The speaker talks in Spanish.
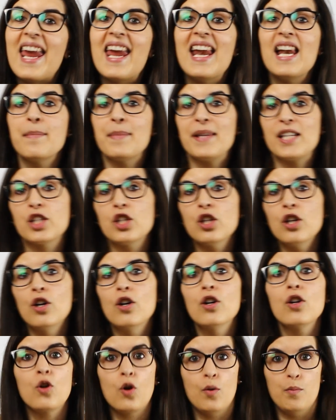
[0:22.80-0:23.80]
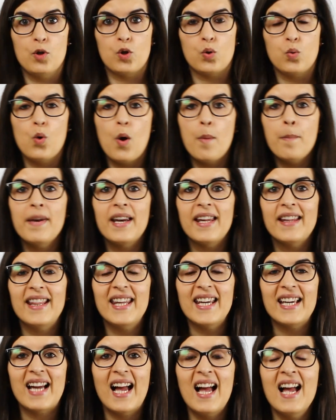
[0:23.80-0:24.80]
El emisor, como su nombre
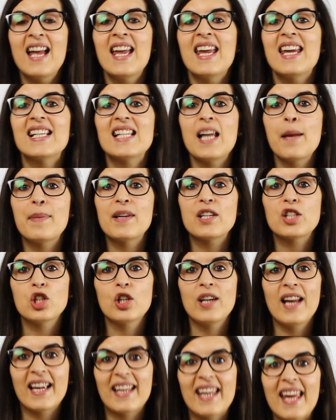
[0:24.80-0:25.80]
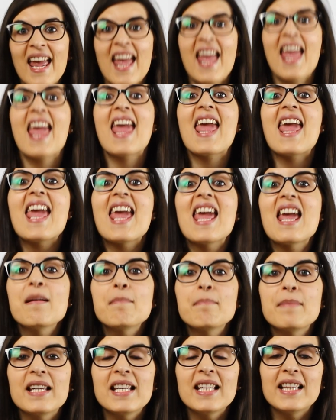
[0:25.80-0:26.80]
indica, es la persona que
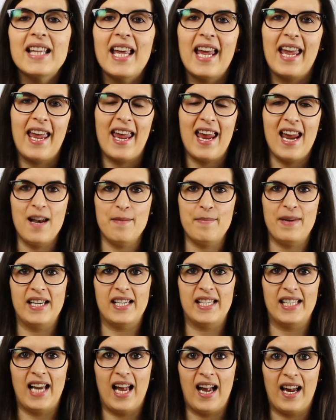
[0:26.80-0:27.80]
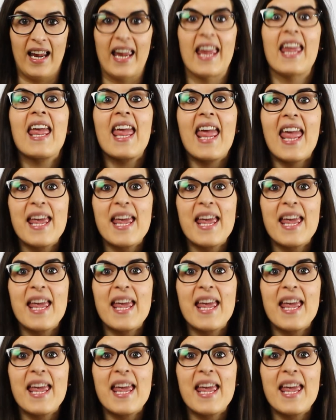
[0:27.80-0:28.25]
emite el mensaje.